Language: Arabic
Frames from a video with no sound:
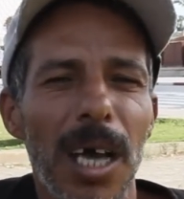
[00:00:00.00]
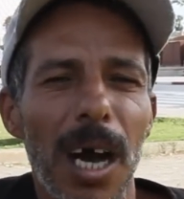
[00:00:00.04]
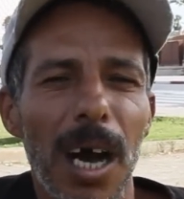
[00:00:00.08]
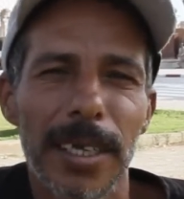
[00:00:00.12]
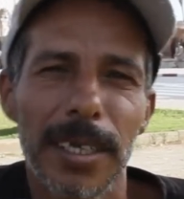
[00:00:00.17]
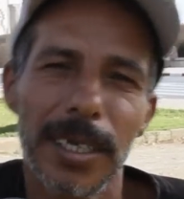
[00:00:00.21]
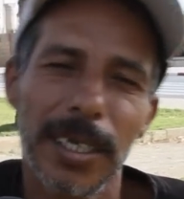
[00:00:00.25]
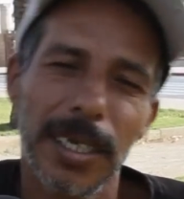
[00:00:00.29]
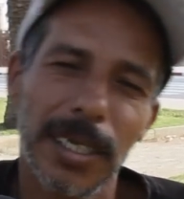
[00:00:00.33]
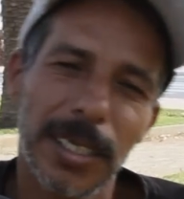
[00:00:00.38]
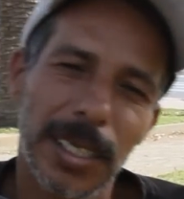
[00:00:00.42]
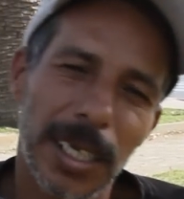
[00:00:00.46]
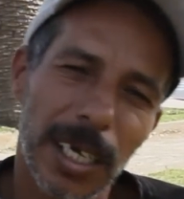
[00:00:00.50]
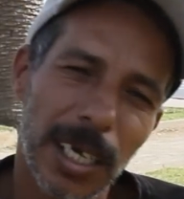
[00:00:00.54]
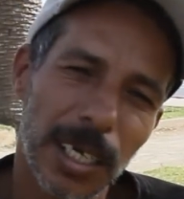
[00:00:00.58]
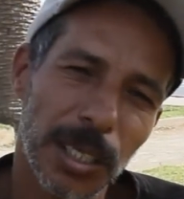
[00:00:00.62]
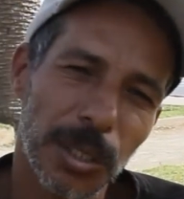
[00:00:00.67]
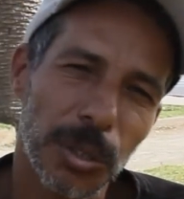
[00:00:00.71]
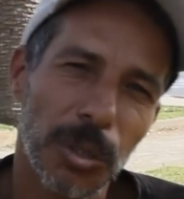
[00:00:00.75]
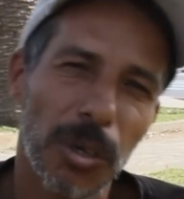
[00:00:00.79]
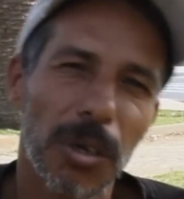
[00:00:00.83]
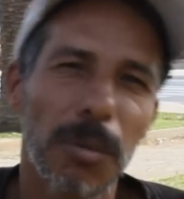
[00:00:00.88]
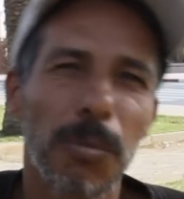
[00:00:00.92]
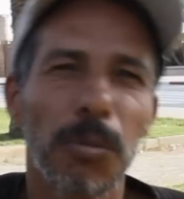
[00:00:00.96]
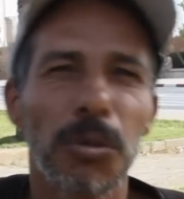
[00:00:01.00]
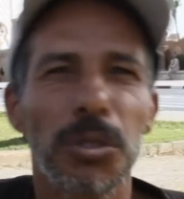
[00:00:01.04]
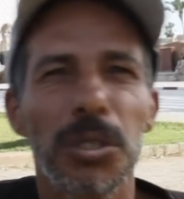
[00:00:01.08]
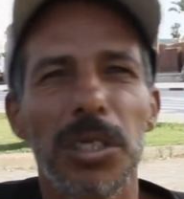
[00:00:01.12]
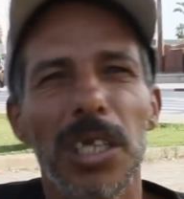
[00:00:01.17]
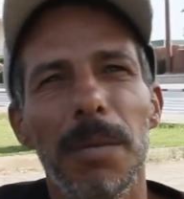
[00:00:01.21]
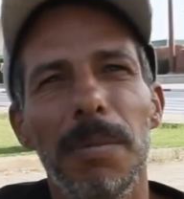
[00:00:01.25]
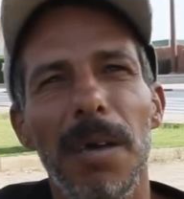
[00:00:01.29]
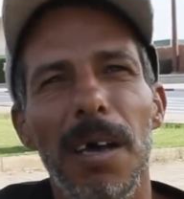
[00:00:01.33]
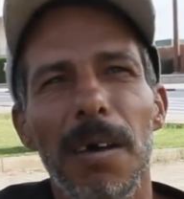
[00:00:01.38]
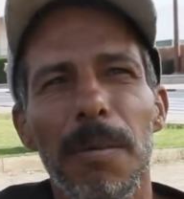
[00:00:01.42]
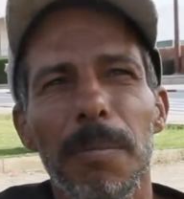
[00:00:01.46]
يعني تيخسروا
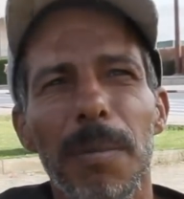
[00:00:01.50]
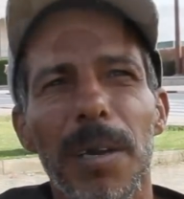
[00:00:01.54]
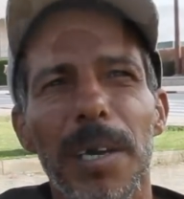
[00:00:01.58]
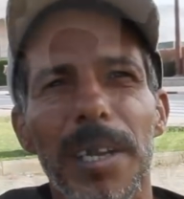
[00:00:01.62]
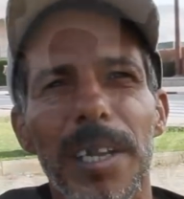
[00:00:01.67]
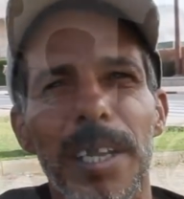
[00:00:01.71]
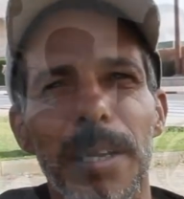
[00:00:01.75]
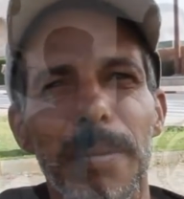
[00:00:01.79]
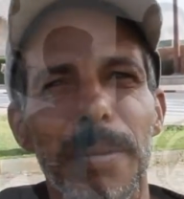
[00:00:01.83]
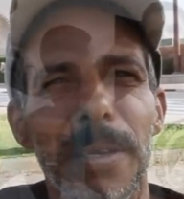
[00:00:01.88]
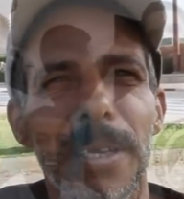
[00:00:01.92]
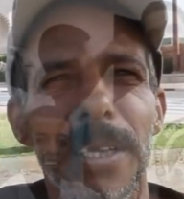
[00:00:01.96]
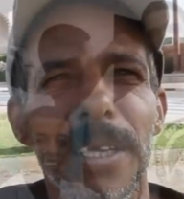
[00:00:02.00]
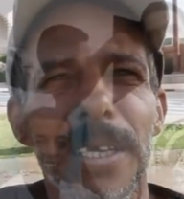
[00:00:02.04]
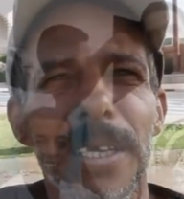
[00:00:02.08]
المجتمع المغربي